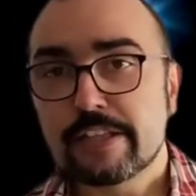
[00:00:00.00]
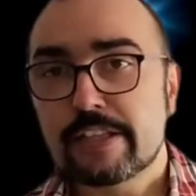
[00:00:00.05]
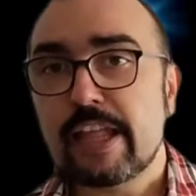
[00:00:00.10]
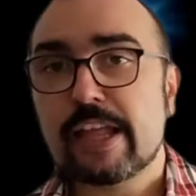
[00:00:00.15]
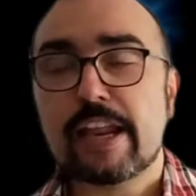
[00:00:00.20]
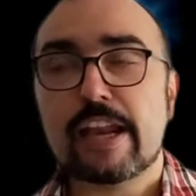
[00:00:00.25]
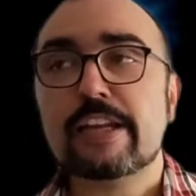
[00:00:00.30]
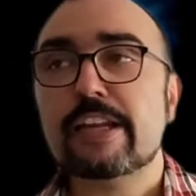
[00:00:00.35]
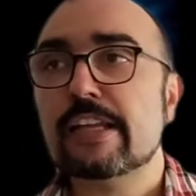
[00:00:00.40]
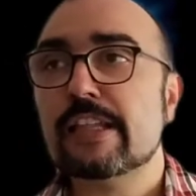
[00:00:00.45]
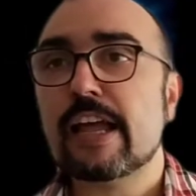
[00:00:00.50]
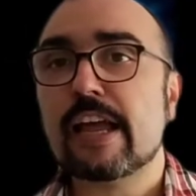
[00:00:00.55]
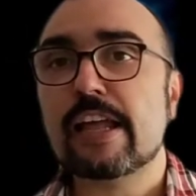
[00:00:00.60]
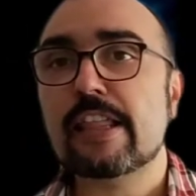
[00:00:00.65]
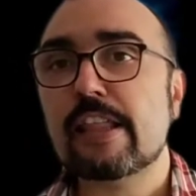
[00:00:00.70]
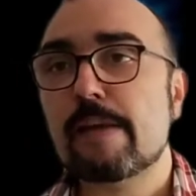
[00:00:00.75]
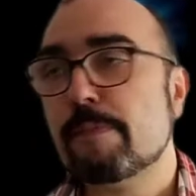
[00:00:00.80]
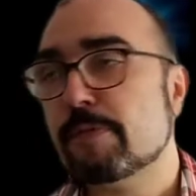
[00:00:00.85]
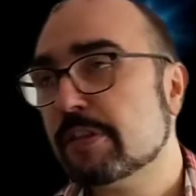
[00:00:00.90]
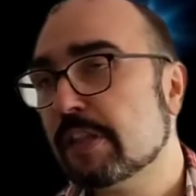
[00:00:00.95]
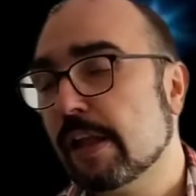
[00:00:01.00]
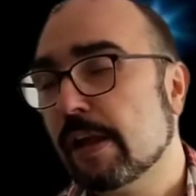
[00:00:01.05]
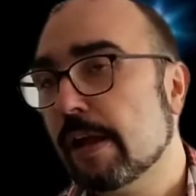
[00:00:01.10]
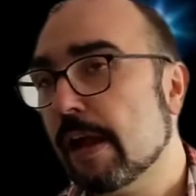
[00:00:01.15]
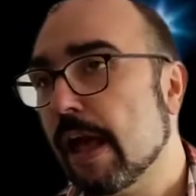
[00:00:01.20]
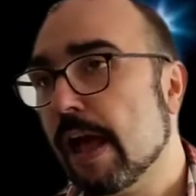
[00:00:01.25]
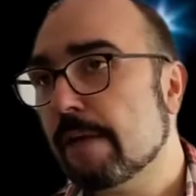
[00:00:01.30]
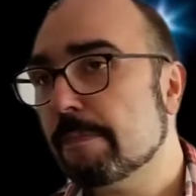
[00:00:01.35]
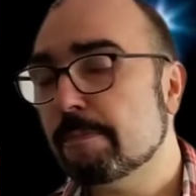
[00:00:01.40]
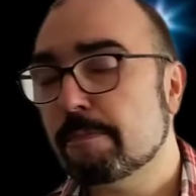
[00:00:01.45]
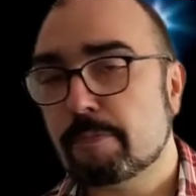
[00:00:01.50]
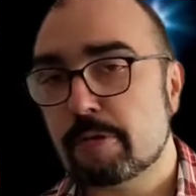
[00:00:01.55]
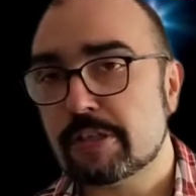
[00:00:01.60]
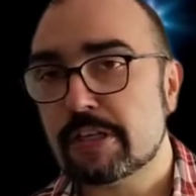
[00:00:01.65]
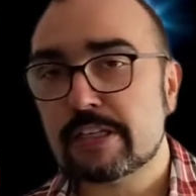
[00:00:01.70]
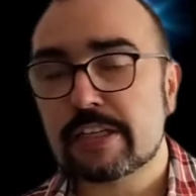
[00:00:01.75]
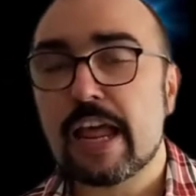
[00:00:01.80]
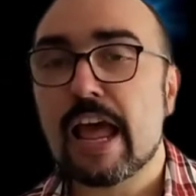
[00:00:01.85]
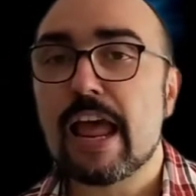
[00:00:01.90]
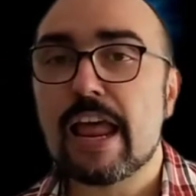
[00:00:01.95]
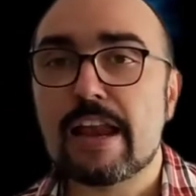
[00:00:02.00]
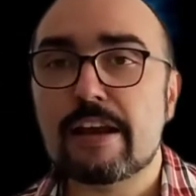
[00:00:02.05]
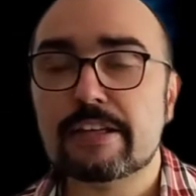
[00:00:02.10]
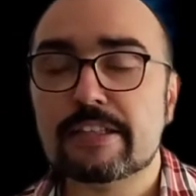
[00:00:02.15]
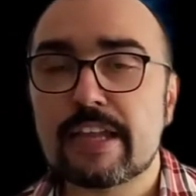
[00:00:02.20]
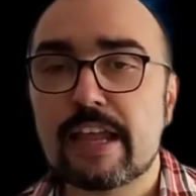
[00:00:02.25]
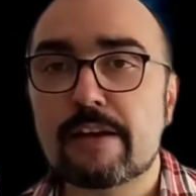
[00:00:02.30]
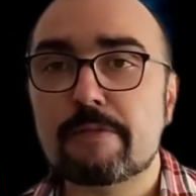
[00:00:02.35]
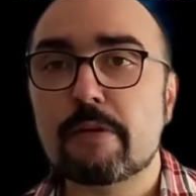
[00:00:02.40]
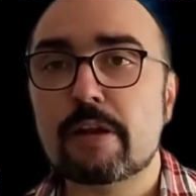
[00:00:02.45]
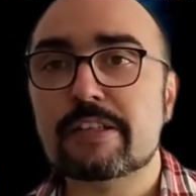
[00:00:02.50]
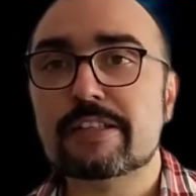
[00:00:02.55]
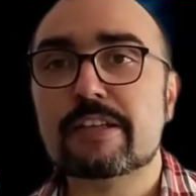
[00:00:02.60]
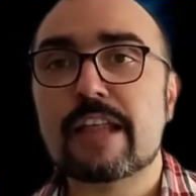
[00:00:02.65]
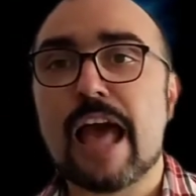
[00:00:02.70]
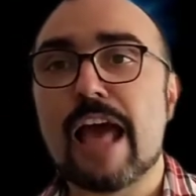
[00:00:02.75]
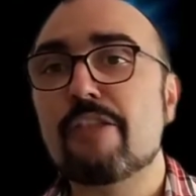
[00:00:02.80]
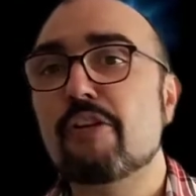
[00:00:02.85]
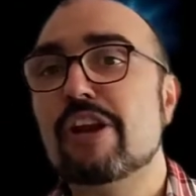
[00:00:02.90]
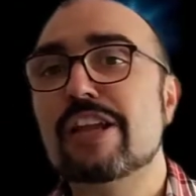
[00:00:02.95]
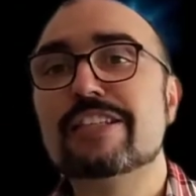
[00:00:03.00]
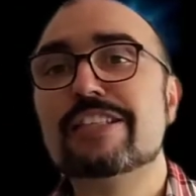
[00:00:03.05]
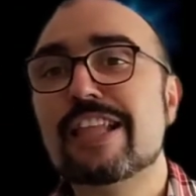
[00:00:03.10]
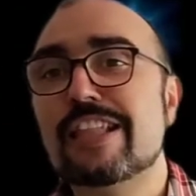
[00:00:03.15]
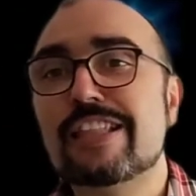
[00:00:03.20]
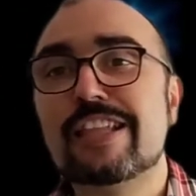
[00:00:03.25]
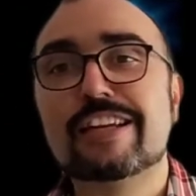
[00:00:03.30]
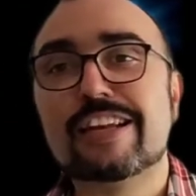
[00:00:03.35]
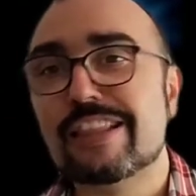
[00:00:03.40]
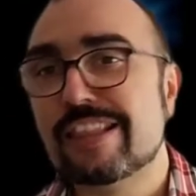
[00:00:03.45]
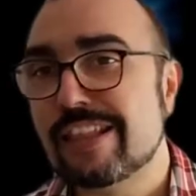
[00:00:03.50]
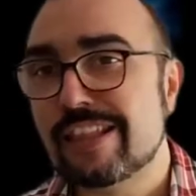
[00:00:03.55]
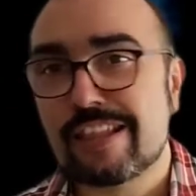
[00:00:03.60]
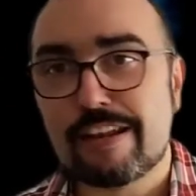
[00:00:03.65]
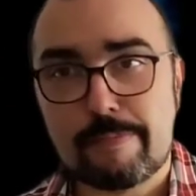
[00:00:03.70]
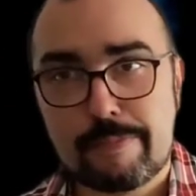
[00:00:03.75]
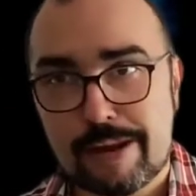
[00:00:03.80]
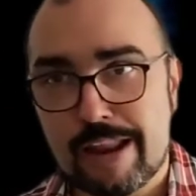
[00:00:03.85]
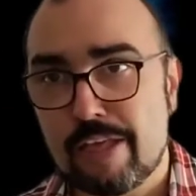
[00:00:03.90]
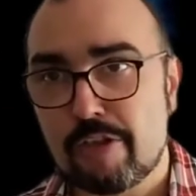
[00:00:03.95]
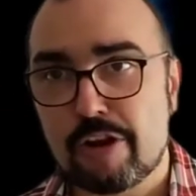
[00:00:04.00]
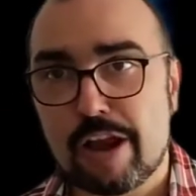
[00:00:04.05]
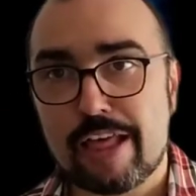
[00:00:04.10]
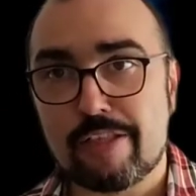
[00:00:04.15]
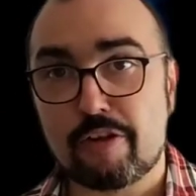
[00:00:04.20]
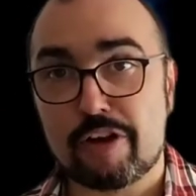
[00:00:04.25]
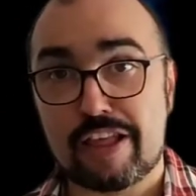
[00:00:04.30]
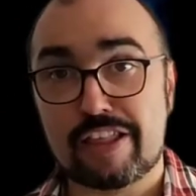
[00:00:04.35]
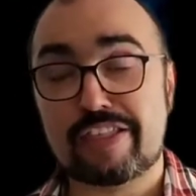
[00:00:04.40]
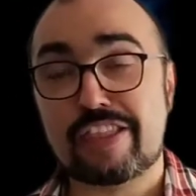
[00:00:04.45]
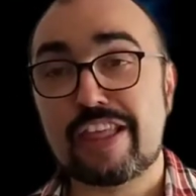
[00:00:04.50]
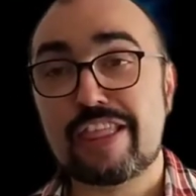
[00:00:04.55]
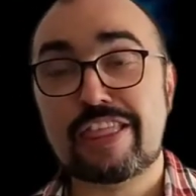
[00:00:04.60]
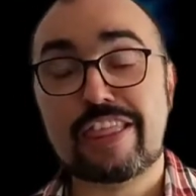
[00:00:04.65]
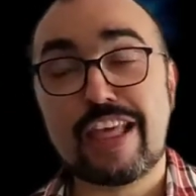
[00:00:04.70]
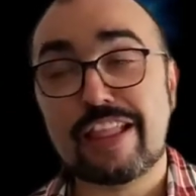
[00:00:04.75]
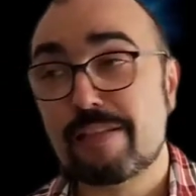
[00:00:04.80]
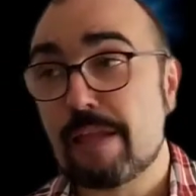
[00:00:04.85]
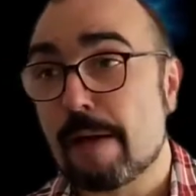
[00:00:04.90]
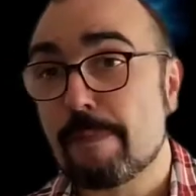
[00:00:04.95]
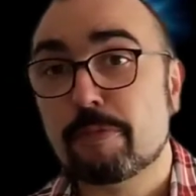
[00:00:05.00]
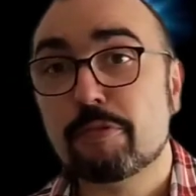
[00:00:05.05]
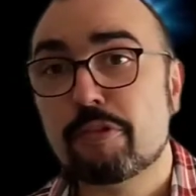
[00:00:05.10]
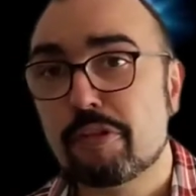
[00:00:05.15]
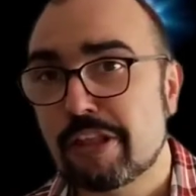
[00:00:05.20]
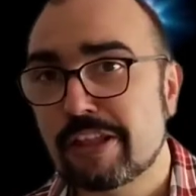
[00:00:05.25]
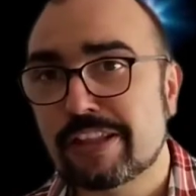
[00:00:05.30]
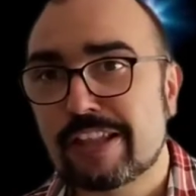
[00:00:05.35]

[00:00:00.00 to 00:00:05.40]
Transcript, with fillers: ¿Te crees que esta gente pues tengan pues esa, sean adolescentes recién terminado la adolescencia a punto de